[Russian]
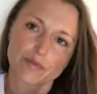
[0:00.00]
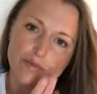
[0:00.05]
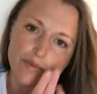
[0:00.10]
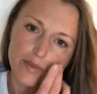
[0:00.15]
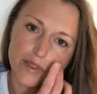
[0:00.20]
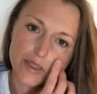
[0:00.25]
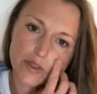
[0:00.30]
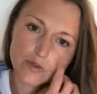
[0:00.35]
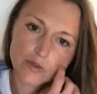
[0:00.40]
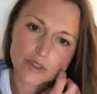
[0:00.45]

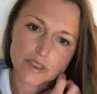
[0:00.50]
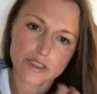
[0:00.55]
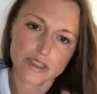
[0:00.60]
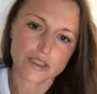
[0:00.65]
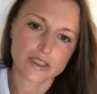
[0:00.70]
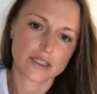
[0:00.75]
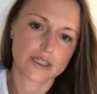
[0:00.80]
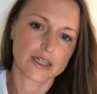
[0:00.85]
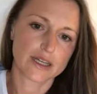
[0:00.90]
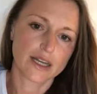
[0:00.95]

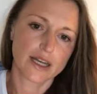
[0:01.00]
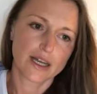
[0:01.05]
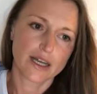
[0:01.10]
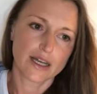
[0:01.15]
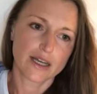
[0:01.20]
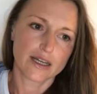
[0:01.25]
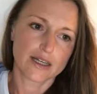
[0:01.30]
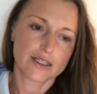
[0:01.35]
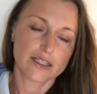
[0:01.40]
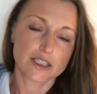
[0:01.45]
люди
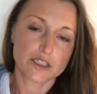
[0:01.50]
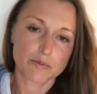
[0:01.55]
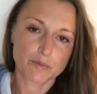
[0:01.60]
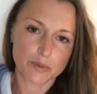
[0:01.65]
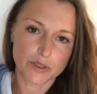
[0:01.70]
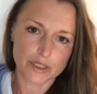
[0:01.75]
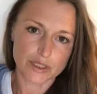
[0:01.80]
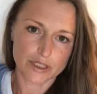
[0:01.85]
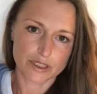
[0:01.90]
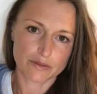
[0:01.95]

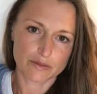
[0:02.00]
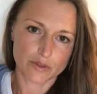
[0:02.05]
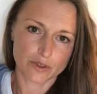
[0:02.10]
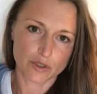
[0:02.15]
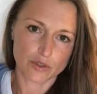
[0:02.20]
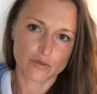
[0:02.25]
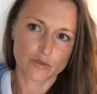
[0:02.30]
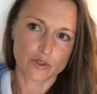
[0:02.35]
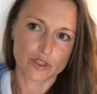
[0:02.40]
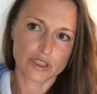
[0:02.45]

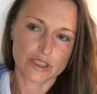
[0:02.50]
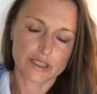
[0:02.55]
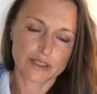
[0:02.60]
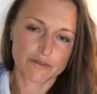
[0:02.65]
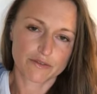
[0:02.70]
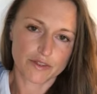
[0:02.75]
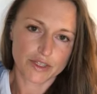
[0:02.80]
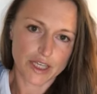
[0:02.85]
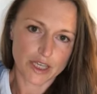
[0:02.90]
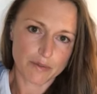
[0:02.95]
испытывают вот это
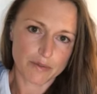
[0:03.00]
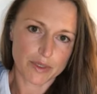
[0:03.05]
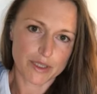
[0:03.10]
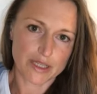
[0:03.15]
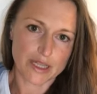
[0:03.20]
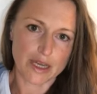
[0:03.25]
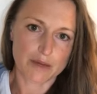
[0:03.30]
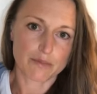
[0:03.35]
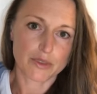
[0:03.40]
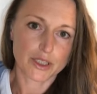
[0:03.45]

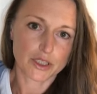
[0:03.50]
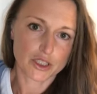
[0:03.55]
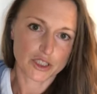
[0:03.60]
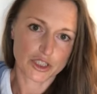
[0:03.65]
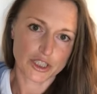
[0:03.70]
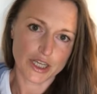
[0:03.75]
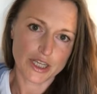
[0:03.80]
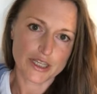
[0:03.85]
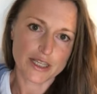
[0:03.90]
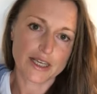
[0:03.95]
временное
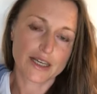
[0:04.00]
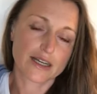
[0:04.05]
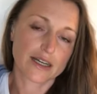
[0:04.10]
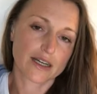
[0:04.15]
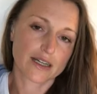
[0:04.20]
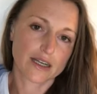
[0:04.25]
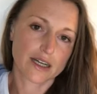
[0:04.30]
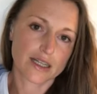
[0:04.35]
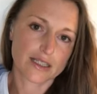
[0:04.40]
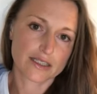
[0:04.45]
облегчение и,
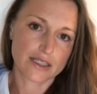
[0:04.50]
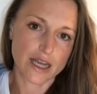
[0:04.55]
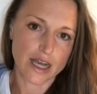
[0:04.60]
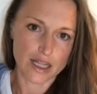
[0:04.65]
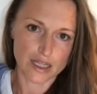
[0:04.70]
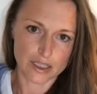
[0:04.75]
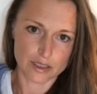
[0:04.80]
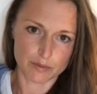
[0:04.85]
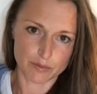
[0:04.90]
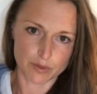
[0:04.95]

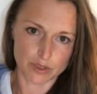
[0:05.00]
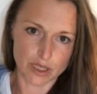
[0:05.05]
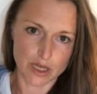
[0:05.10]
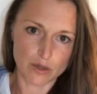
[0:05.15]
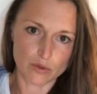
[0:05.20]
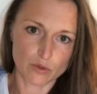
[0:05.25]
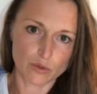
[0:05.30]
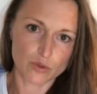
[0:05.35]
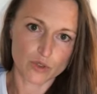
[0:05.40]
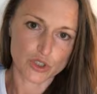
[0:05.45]
казалось бы, да,
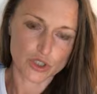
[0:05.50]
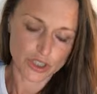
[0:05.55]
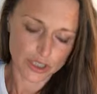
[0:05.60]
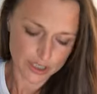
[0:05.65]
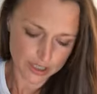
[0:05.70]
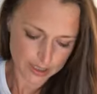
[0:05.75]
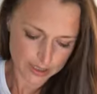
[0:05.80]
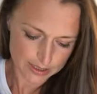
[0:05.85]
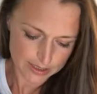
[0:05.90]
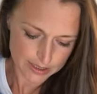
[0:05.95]

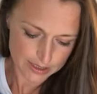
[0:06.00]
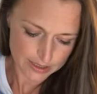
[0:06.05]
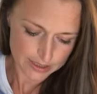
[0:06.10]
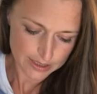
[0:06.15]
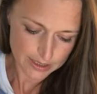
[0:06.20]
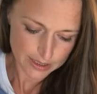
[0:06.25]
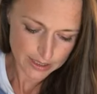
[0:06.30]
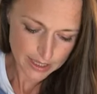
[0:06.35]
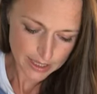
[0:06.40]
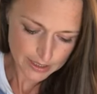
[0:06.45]
улучшение
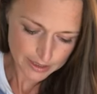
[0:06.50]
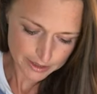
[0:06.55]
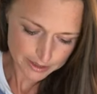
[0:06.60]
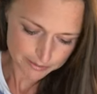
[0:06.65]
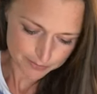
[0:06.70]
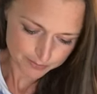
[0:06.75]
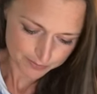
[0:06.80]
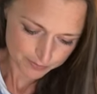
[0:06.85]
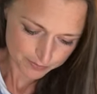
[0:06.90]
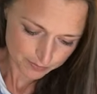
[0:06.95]

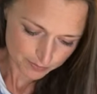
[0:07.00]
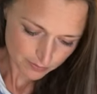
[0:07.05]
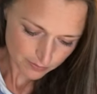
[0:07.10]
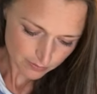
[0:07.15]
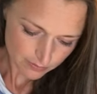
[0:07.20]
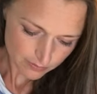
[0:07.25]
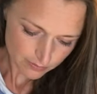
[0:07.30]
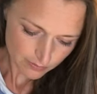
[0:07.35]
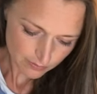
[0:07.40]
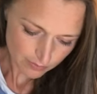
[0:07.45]
состояния,
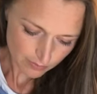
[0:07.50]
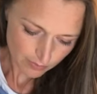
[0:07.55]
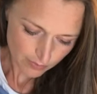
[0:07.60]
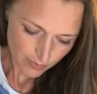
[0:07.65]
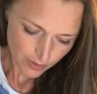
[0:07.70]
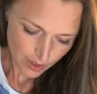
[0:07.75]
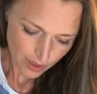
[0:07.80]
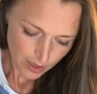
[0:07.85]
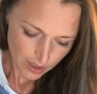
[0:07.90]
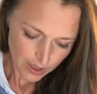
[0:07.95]

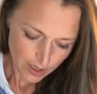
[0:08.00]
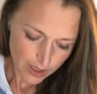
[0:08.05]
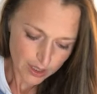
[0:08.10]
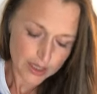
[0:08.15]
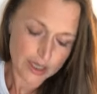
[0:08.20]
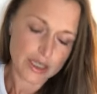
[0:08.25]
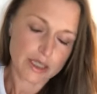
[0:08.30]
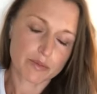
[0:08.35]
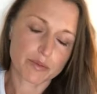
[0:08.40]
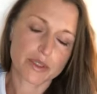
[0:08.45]

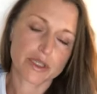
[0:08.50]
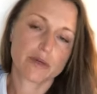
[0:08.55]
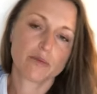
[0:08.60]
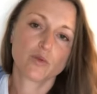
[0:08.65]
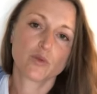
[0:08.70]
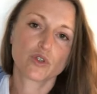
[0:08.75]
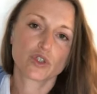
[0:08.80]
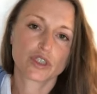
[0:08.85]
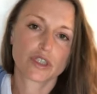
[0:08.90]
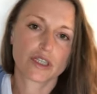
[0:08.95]
это
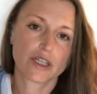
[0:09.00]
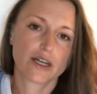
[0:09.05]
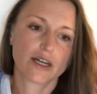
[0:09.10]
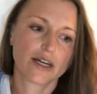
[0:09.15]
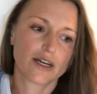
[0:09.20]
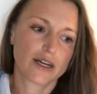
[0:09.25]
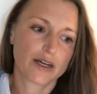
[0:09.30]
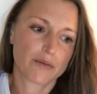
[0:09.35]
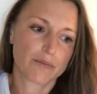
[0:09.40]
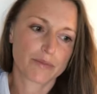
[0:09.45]
потому
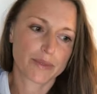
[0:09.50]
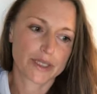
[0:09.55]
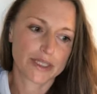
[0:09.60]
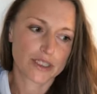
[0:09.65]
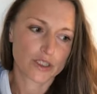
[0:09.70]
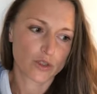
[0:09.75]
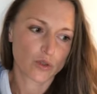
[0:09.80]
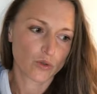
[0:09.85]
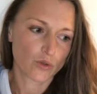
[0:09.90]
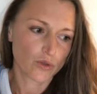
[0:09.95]
что
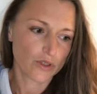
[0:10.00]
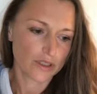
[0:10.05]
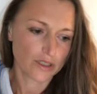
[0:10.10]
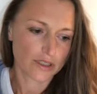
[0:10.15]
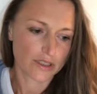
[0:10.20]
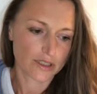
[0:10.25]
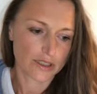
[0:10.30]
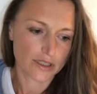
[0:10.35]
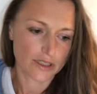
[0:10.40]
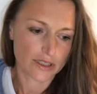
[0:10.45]

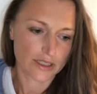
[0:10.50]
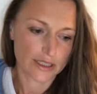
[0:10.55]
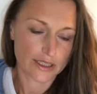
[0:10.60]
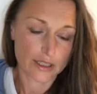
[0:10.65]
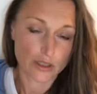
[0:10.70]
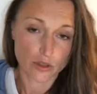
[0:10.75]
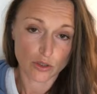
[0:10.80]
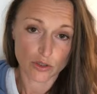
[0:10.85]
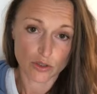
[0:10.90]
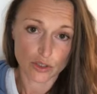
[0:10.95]
происходит э,
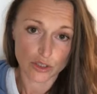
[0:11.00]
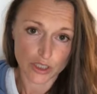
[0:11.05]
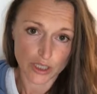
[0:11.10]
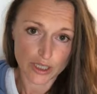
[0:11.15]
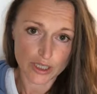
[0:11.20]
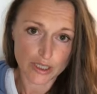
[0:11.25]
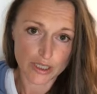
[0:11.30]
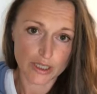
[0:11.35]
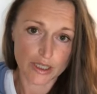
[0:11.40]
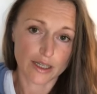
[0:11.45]

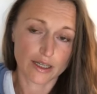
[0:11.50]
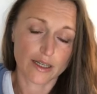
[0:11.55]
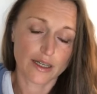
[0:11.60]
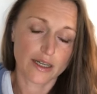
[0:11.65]
исключение